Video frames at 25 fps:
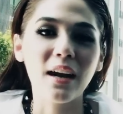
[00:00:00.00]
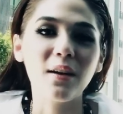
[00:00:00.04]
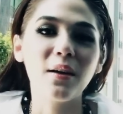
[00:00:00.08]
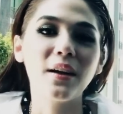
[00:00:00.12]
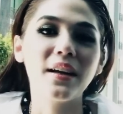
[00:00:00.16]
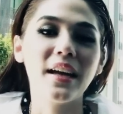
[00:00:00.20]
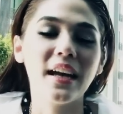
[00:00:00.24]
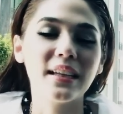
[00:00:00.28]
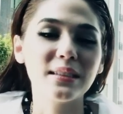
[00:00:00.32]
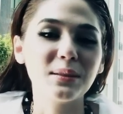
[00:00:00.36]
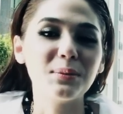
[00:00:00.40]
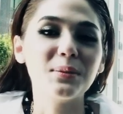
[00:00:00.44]

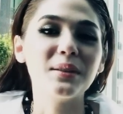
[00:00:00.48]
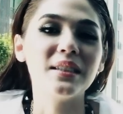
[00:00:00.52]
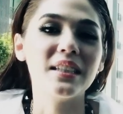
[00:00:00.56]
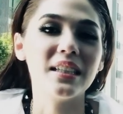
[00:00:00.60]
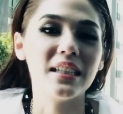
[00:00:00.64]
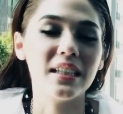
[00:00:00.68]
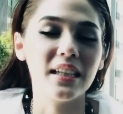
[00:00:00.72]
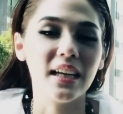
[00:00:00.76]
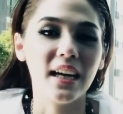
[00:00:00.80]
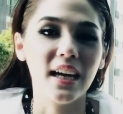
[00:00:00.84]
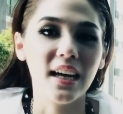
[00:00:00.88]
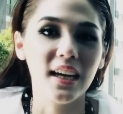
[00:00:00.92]

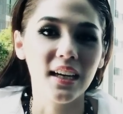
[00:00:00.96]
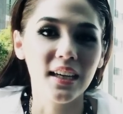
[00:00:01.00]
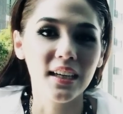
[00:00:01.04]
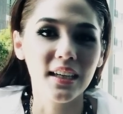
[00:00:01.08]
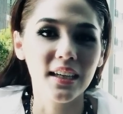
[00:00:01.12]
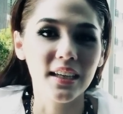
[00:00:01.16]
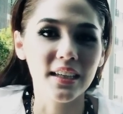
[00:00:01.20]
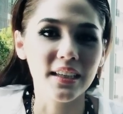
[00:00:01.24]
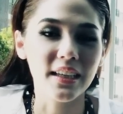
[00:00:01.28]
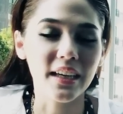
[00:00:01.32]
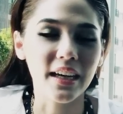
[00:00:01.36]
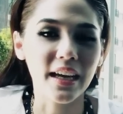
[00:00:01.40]
2554 นะคะ
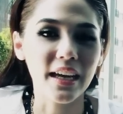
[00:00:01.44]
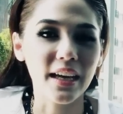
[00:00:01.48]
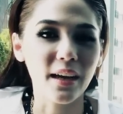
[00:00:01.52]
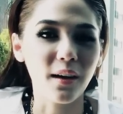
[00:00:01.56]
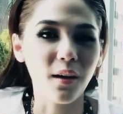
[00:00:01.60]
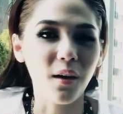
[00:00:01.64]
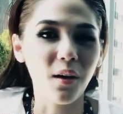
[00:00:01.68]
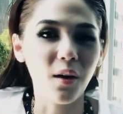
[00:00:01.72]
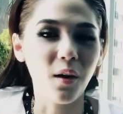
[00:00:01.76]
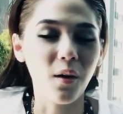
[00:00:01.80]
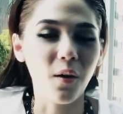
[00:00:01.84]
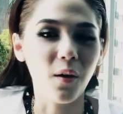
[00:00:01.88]
ยังไงก็
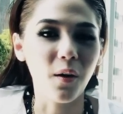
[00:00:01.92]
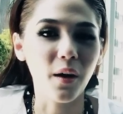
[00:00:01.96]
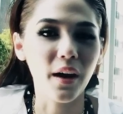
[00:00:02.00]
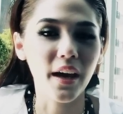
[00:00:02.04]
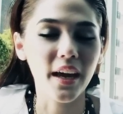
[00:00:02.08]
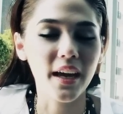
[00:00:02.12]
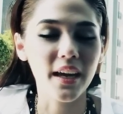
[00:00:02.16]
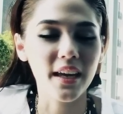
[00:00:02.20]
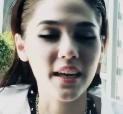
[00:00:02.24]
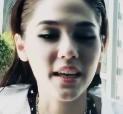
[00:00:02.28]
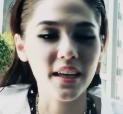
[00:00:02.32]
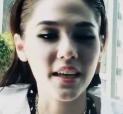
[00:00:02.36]
ขอ
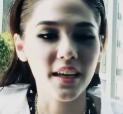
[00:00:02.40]
ให้